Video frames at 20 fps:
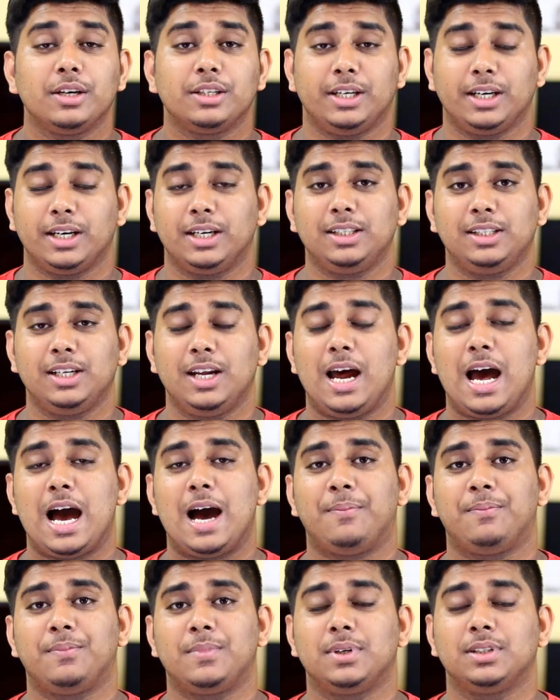সেক্ষেত্রে
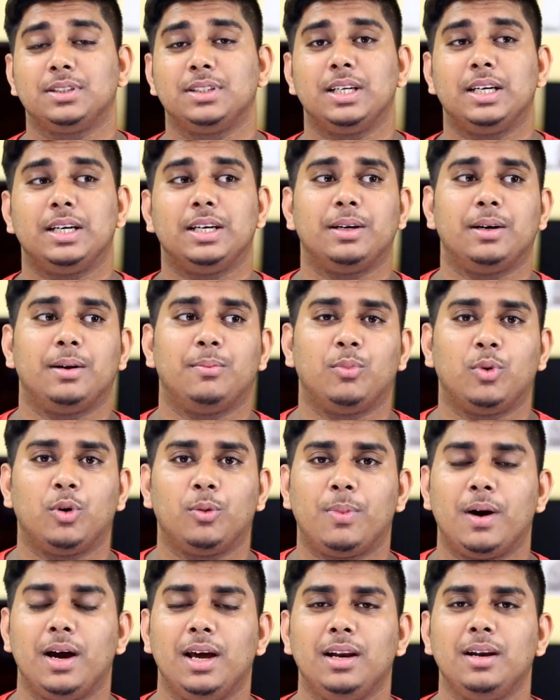আপনার যে
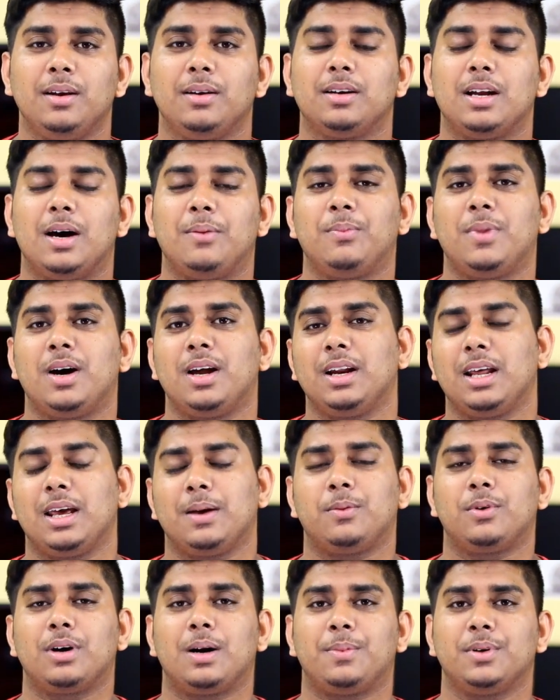মোবাইল নাম্বার
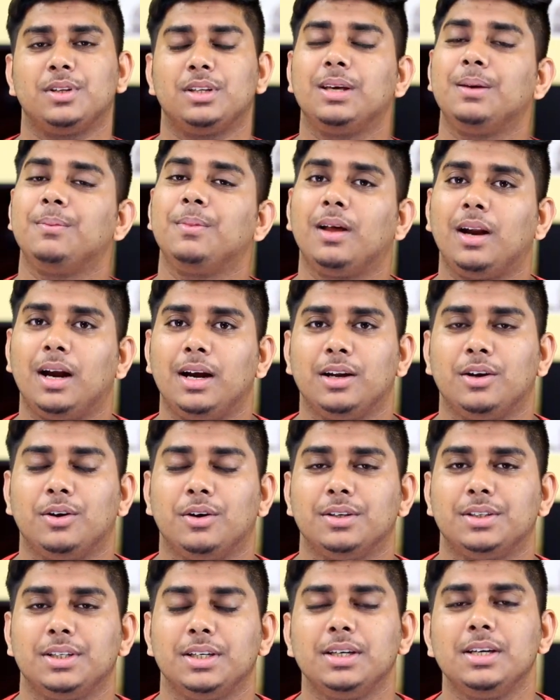এবং আপনার যে ইমেল আইডি
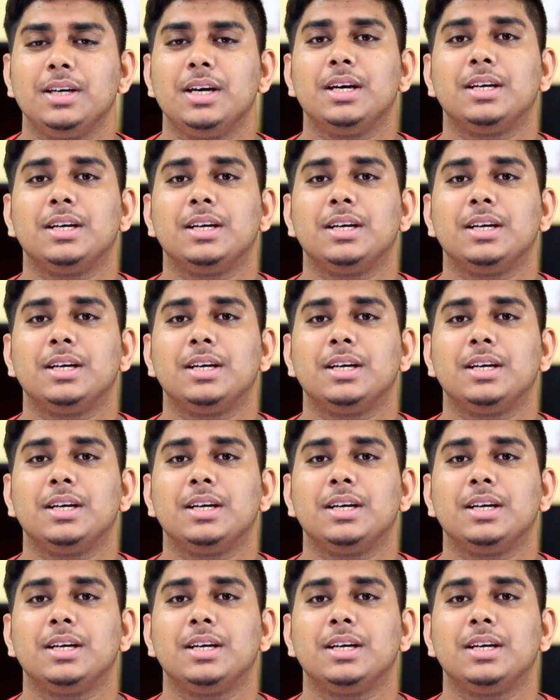রয়েছে